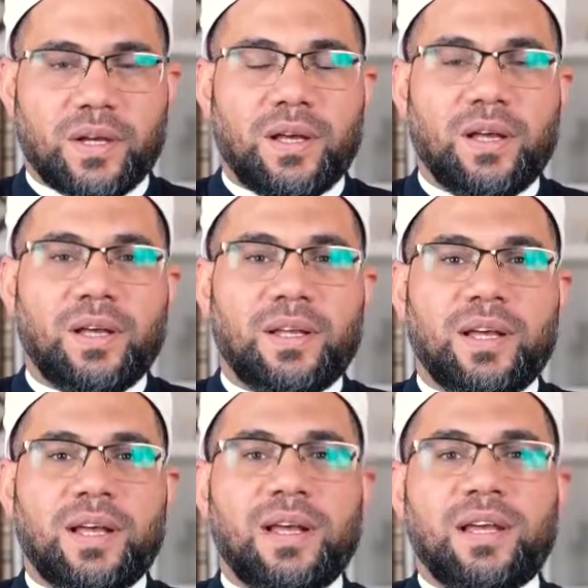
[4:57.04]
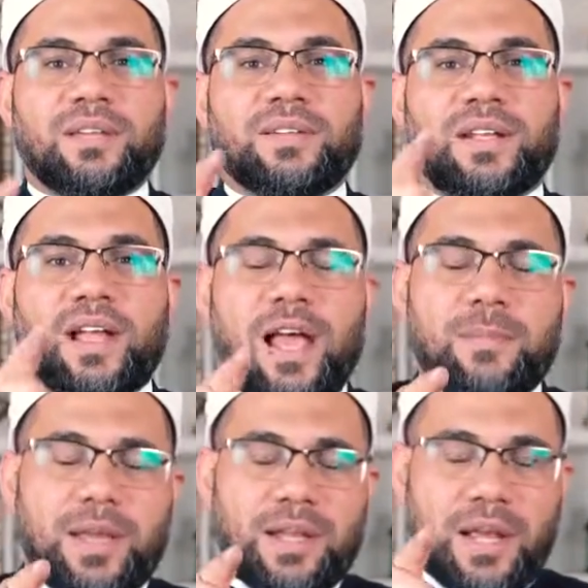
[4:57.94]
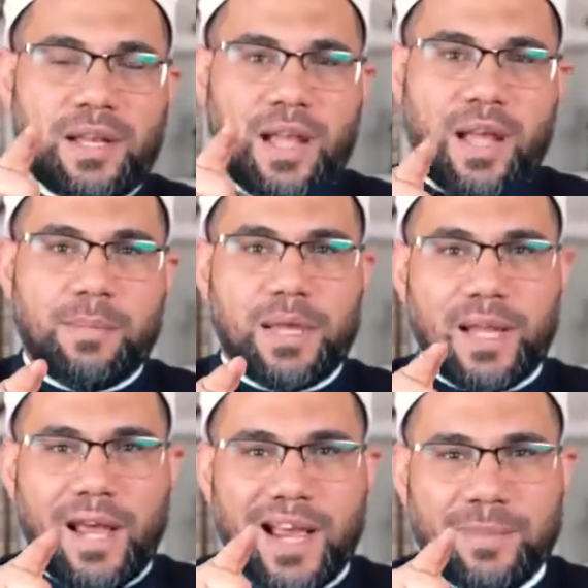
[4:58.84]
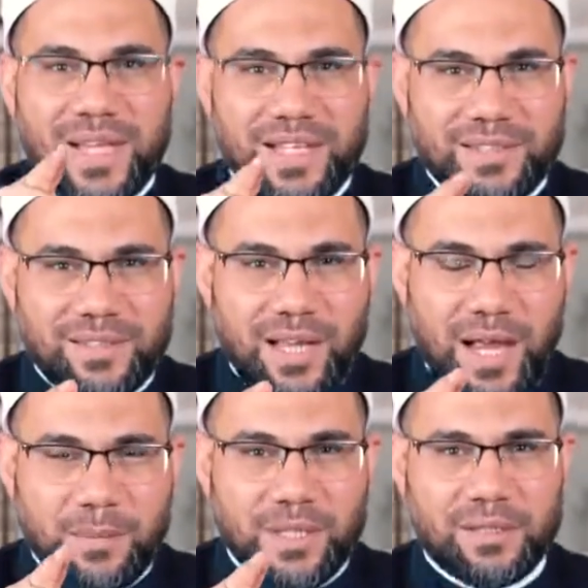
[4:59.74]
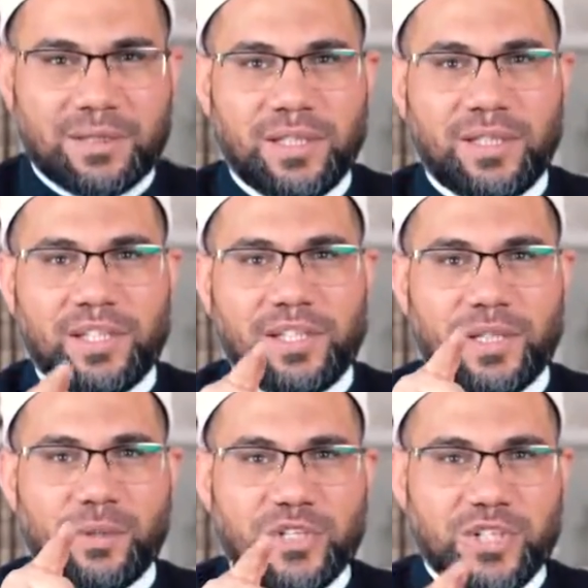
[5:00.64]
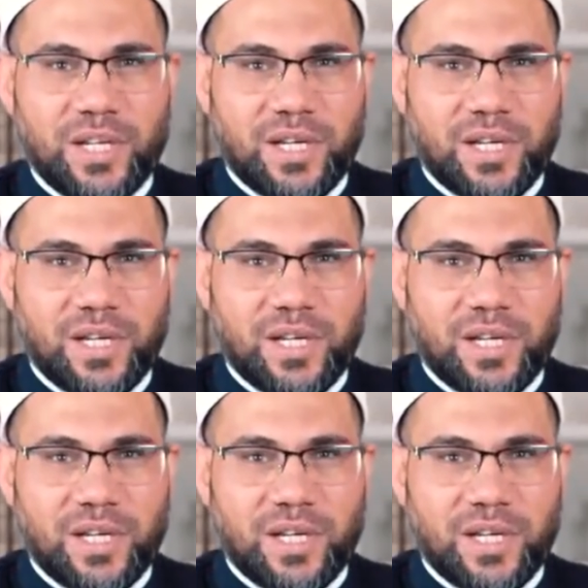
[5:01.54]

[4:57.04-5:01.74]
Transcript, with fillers: قال هذا العمل, عملت عملتيه لوجه